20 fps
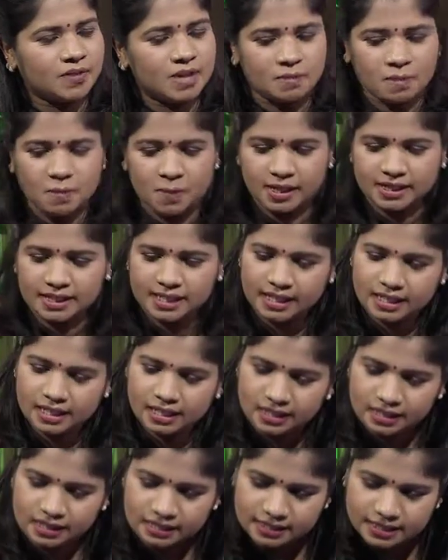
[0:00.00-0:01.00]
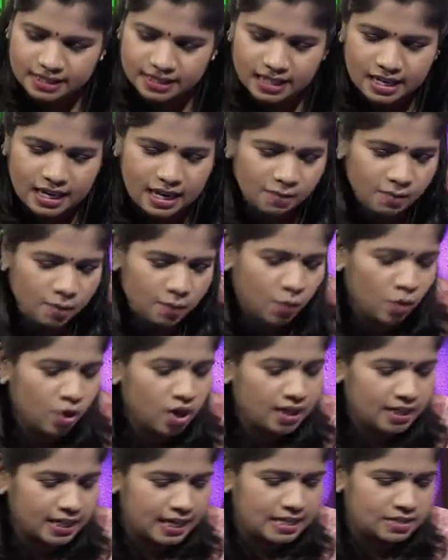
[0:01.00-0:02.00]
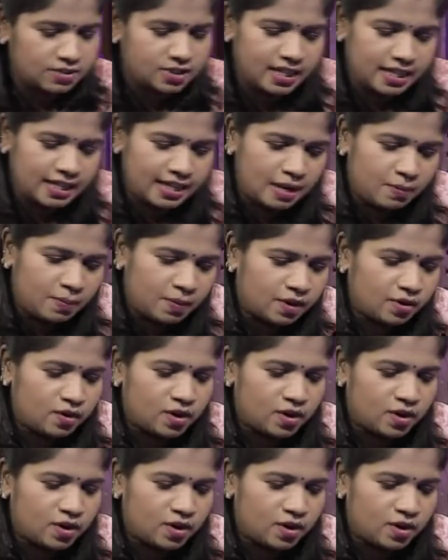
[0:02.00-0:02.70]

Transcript: இப்போ பார்த்தீங்கன்னா ஜென்ரலாக நம்ம போலன் கிரெயின்ஸ் வந்து இன்ஹேல் பண்ணுறோம்